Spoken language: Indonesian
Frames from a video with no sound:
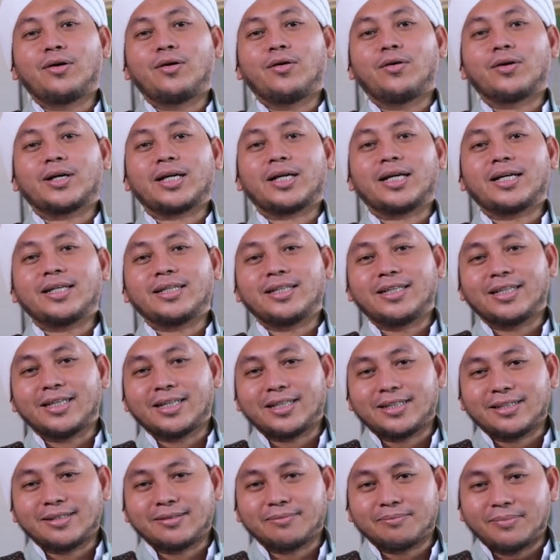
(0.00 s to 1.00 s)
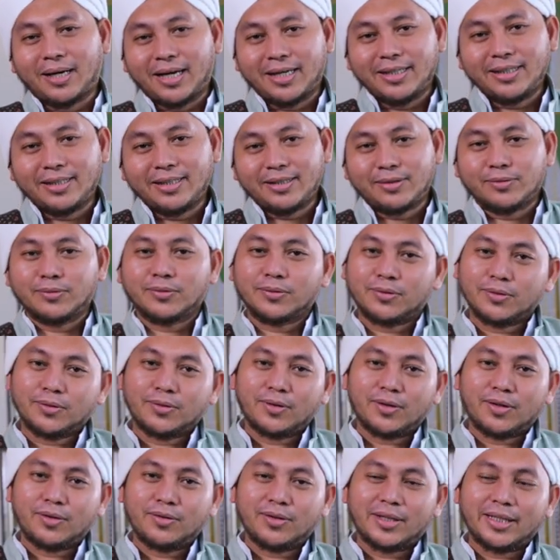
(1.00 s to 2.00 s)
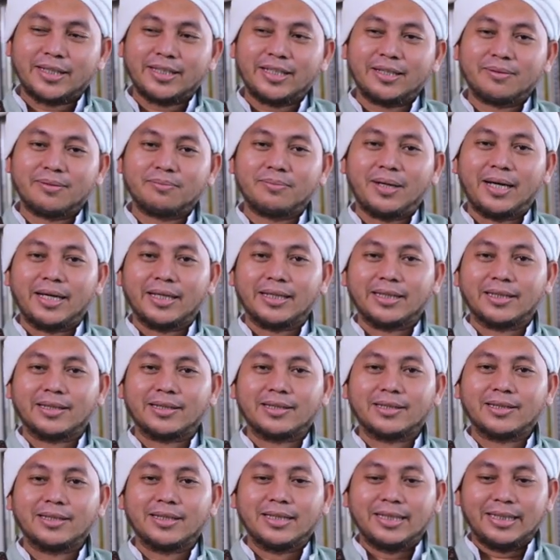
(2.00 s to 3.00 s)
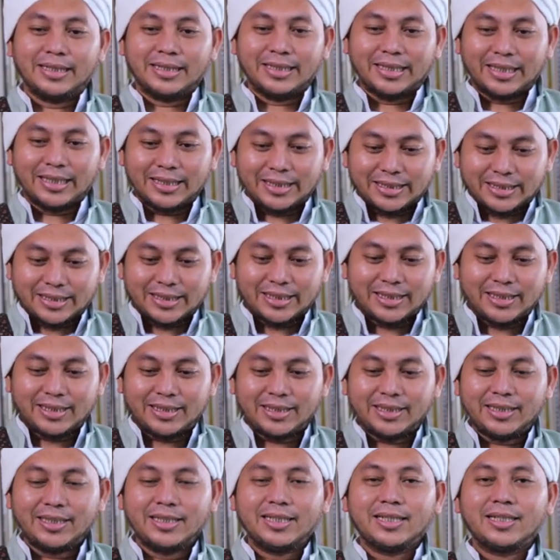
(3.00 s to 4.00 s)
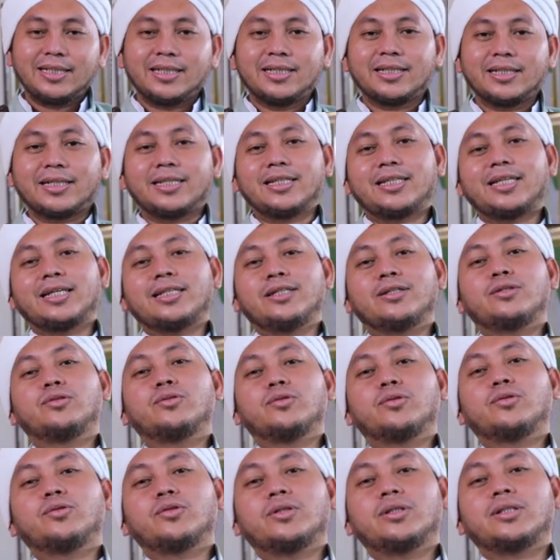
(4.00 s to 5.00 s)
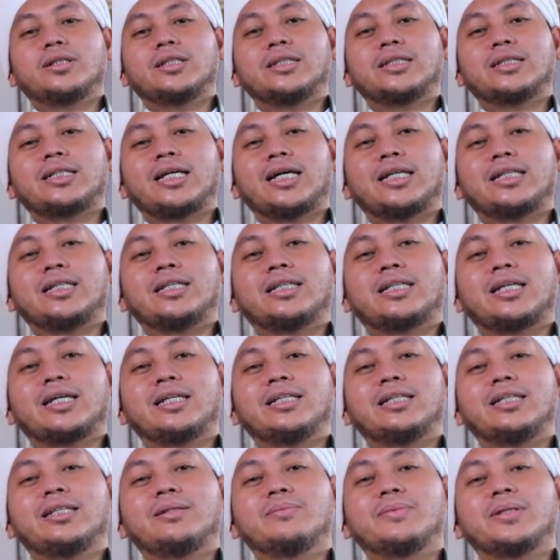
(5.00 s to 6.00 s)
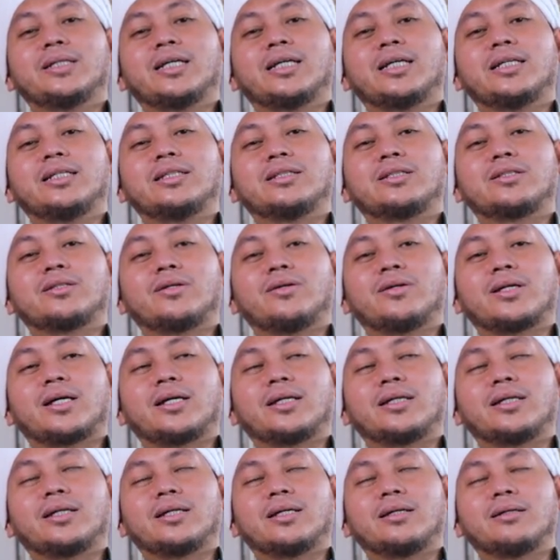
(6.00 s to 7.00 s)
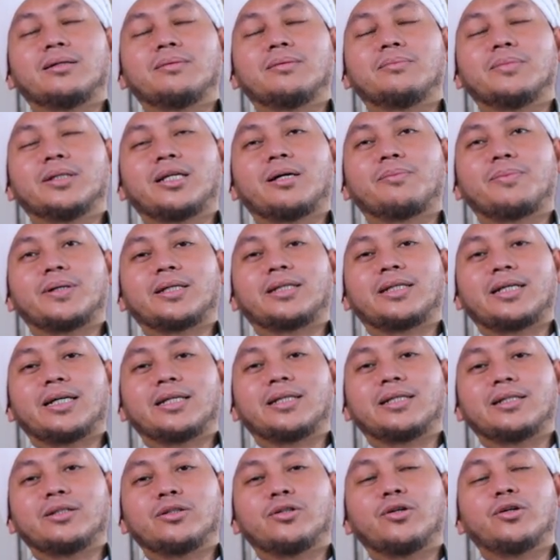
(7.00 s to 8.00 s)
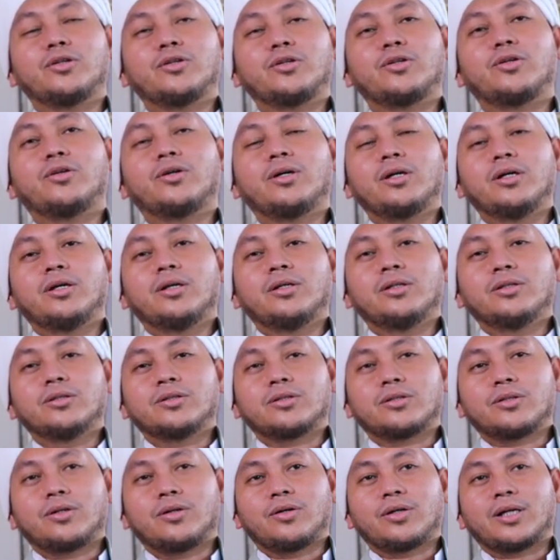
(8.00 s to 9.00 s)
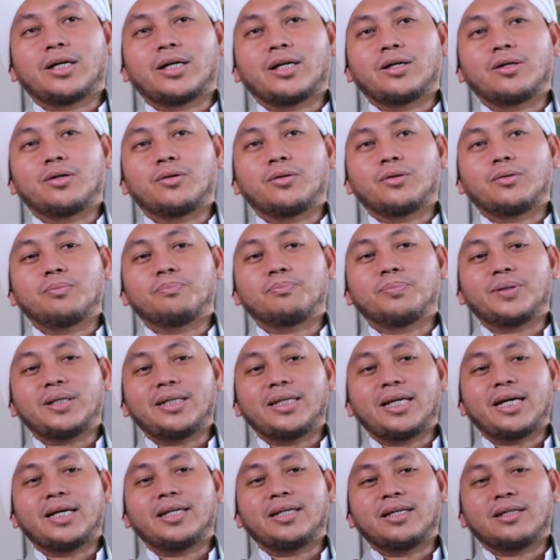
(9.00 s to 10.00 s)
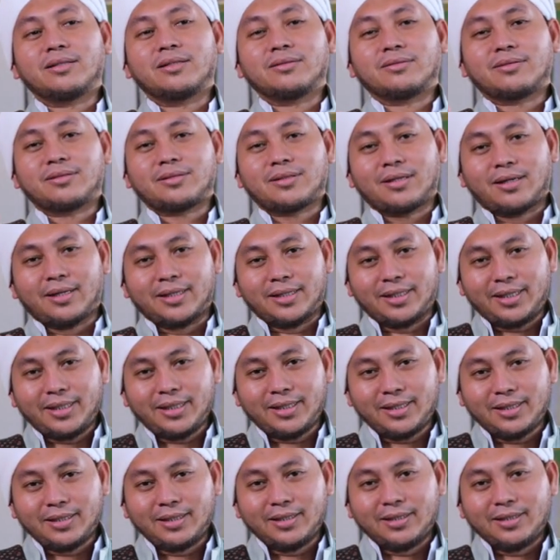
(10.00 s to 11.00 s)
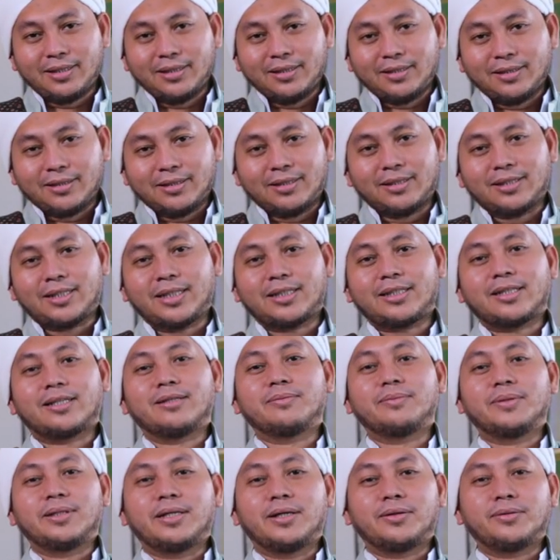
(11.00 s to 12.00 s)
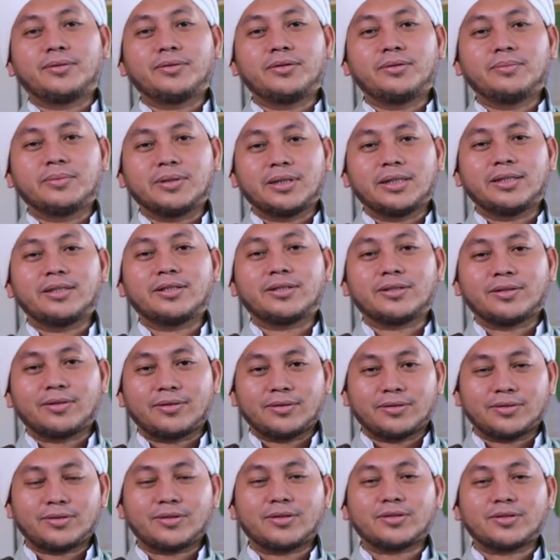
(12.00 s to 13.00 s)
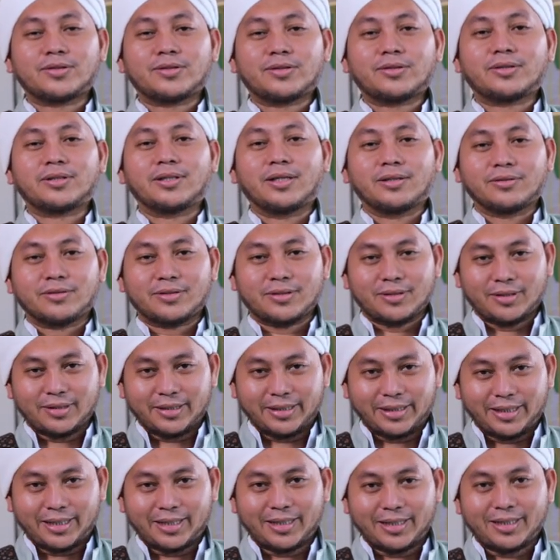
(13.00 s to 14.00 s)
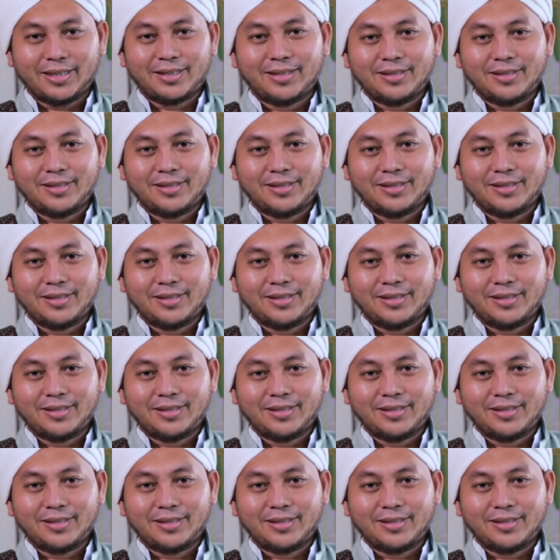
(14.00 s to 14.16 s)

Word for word: Orang yang baik untuk orang-orang yang baik. Nah, di sini kita dituntut di saat kita ingin menjadi seorang e, mendapatkan jodoh seorang pria yang saleh, kita terlebih dahulu menjadi sosok yang salihah.